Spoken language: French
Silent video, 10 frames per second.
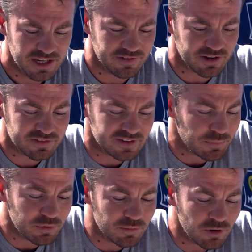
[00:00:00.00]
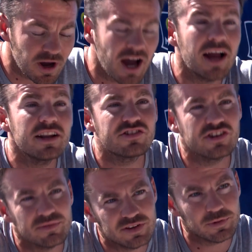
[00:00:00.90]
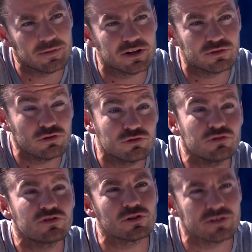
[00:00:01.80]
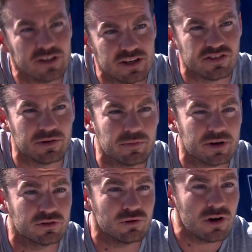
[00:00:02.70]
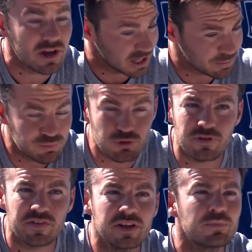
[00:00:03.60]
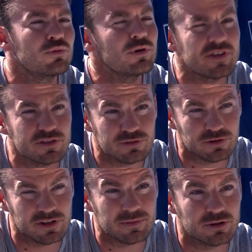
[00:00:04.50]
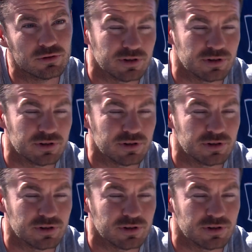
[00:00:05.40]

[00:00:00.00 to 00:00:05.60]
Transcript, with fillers: Il va simplement alléger un petit peu le bateau, sustenter légèrement le bateau et plus on va vite, plus il va sustenter le bateau.